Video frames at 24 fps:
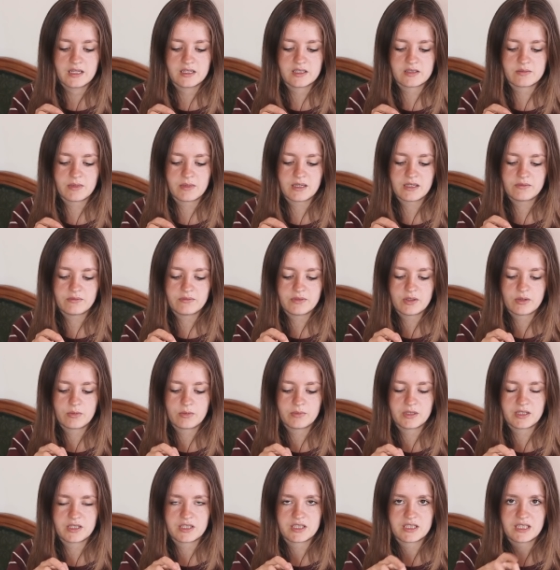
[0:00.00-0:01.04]
Das machen wir, um
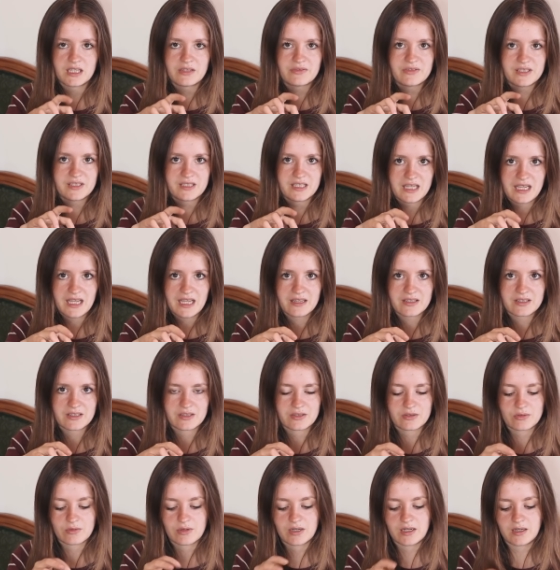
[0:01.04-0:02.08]
eine gestaffelte Ernte
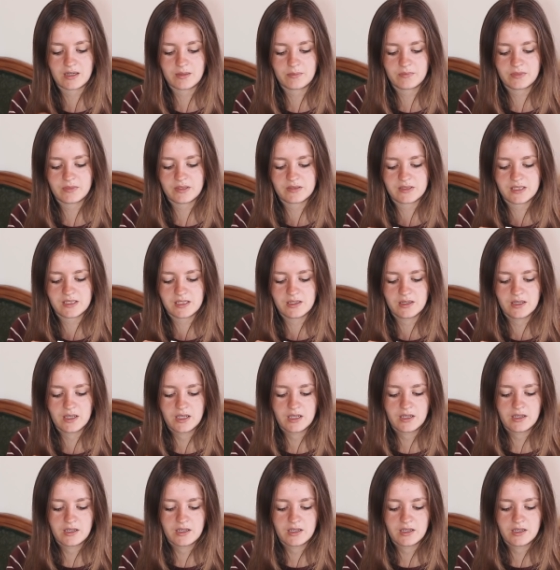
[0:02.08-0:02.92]
zu haben, dass die